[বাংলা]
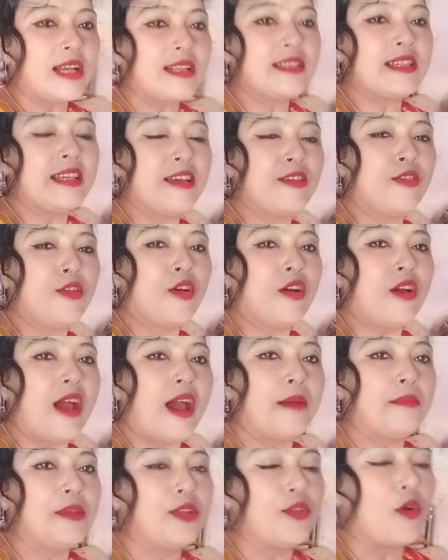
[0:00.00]
যাচ্ছি হলো
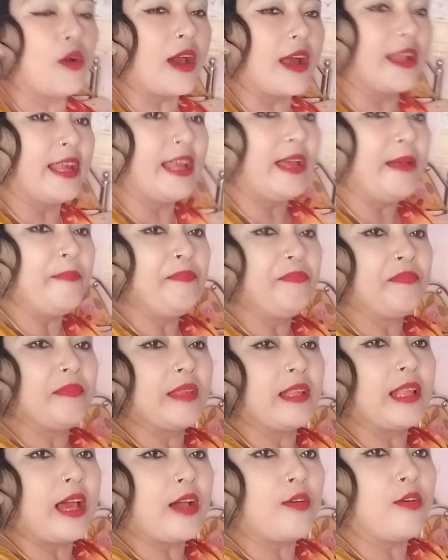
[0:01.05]
আমি দোকানে
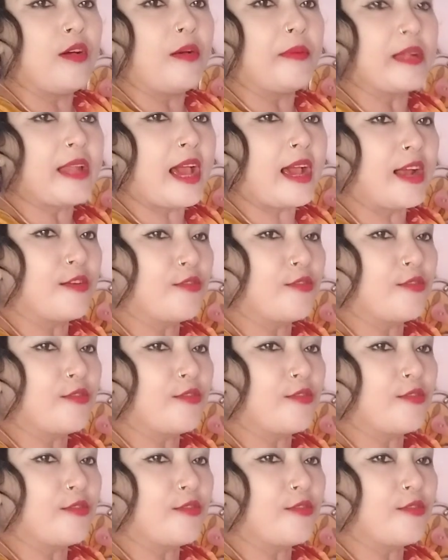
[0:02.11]
দেখো আমার টাকা